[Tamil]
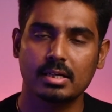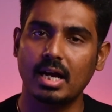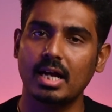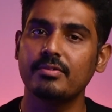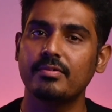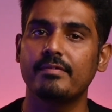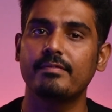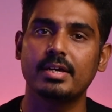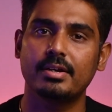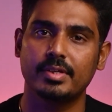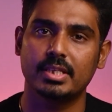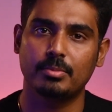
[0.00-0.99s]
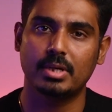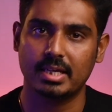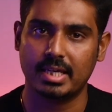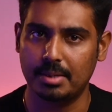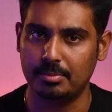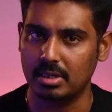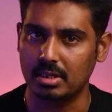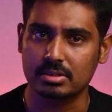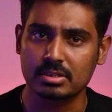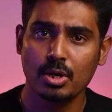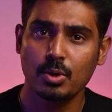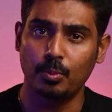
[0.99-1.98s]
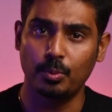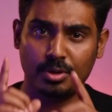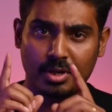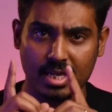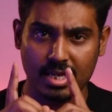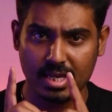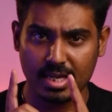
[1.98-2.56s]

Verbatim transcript: நாலு வெவ்வேறு விதமான கேமராஸ் ஒரே